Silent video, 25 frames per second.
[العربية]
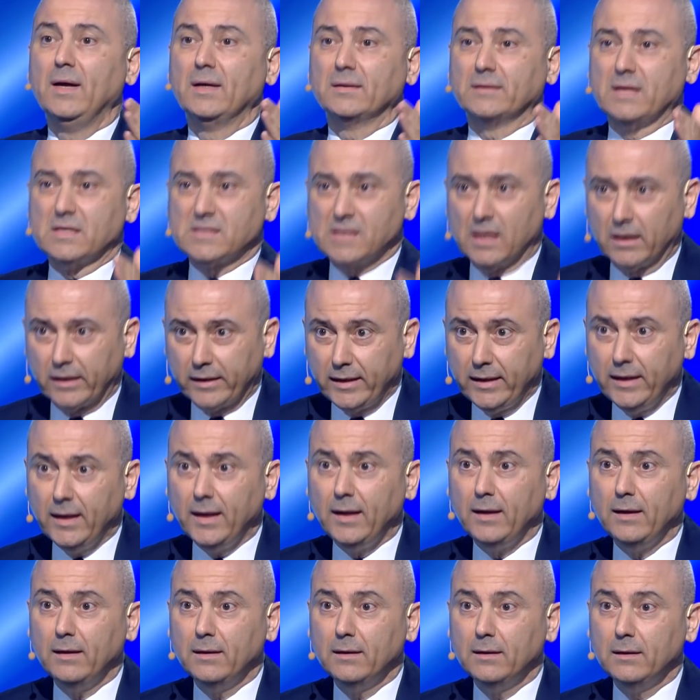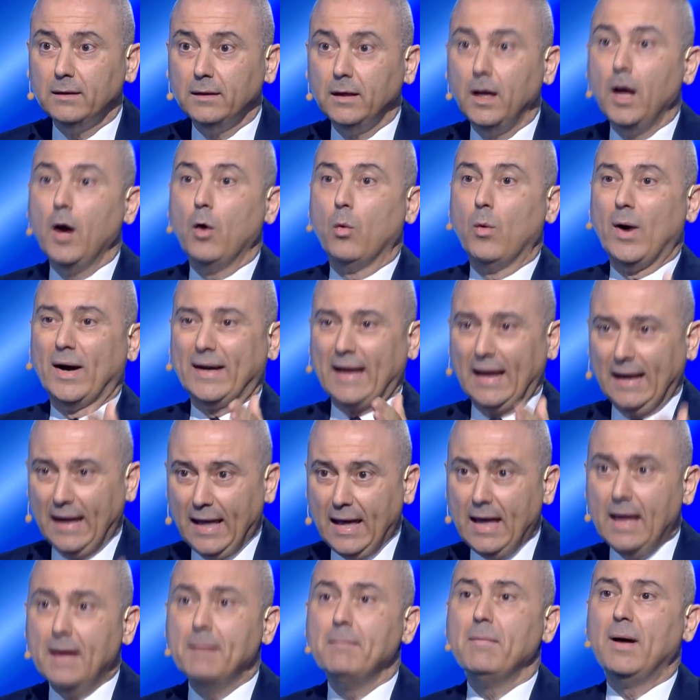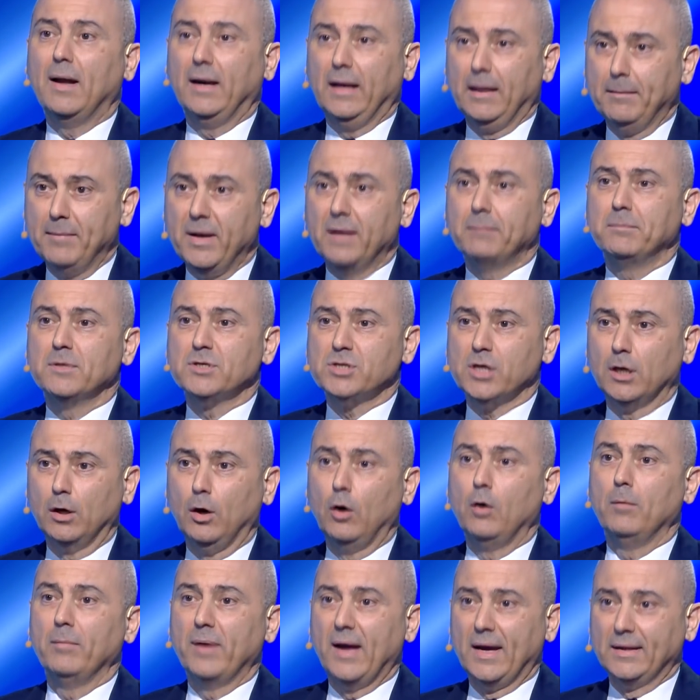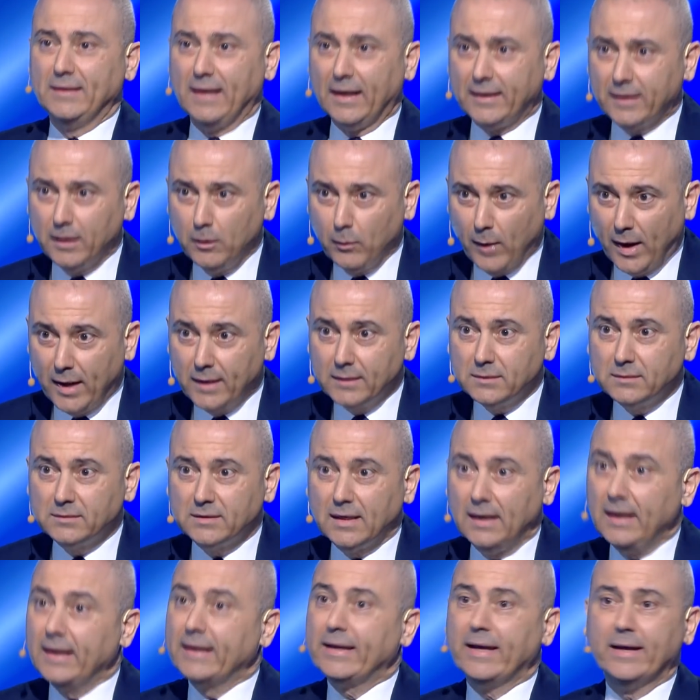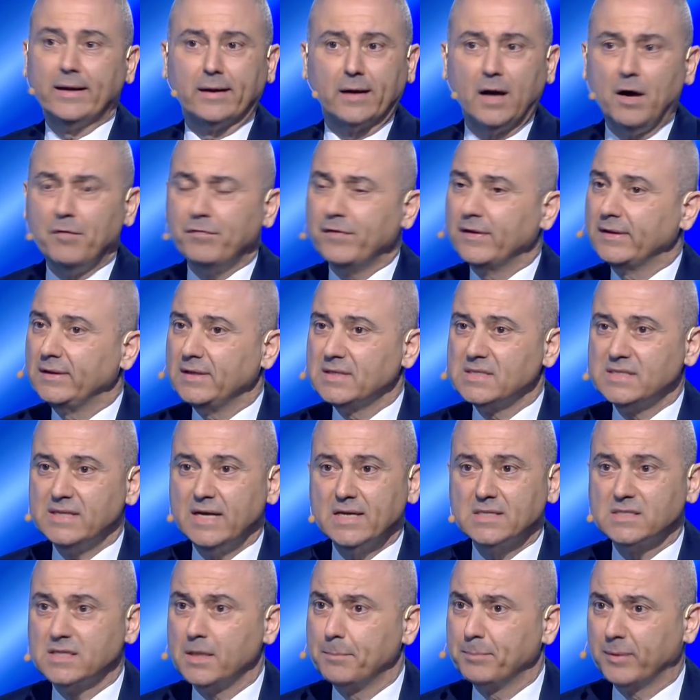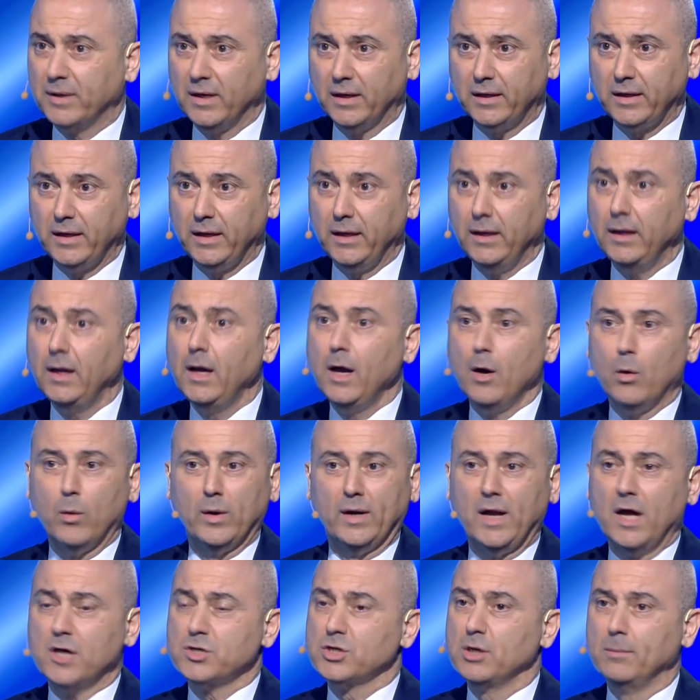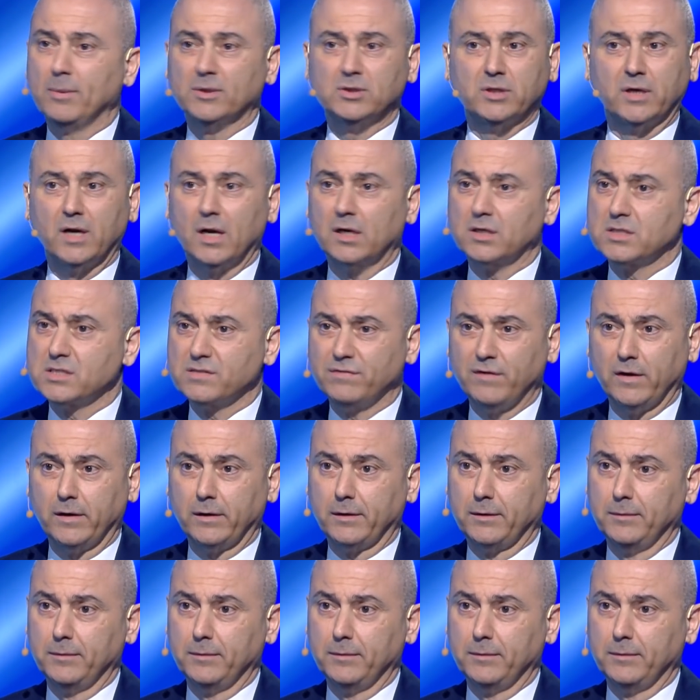تصاريح وكلام العماد ميشيل عون بهداك الوقت يلي كان رافض لسياسه بكركي ونهج نعم. البطريرك سفير